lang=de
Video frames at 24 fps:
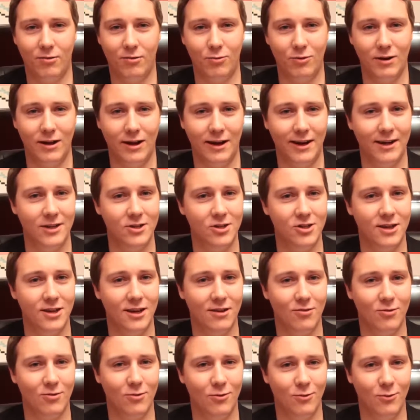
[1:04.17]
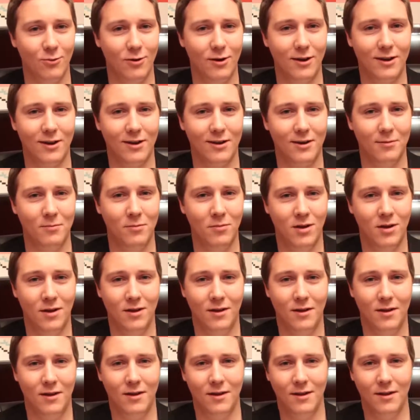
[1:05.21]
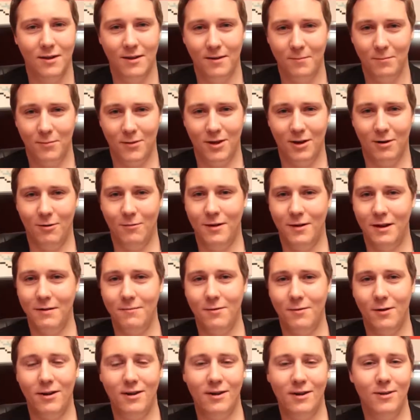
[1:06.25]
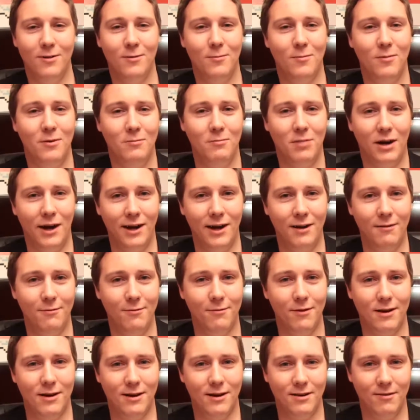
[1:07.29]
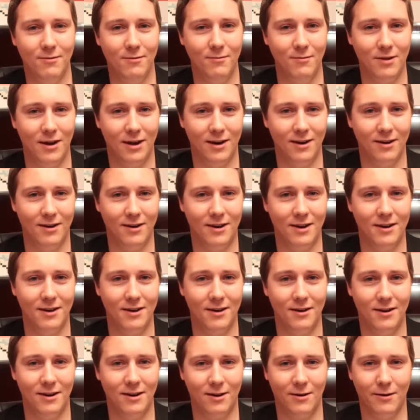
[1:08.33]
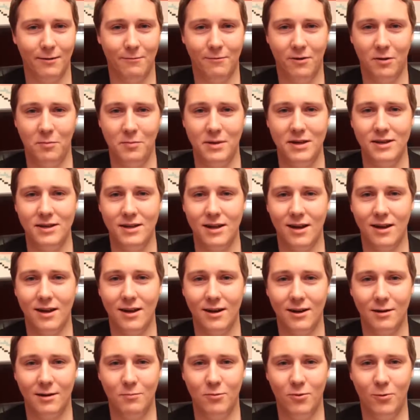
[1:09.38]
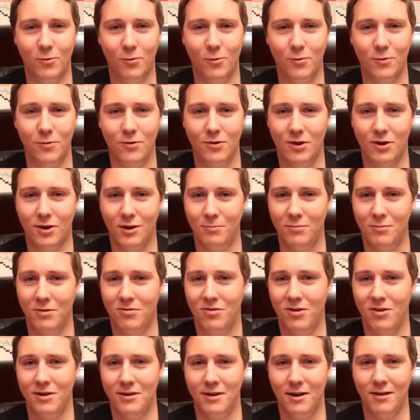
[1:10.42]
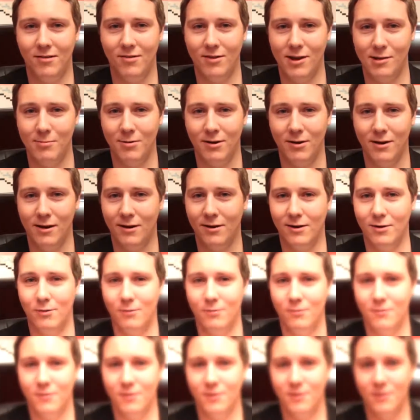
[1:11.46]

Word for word: zu der Einstiegskonsole kam. Ja, auf jeden Fall ähm, in beiden Fällen, wir hatten die in der Familie gehabt und ich habe mir sie halt nicht selber gekauft.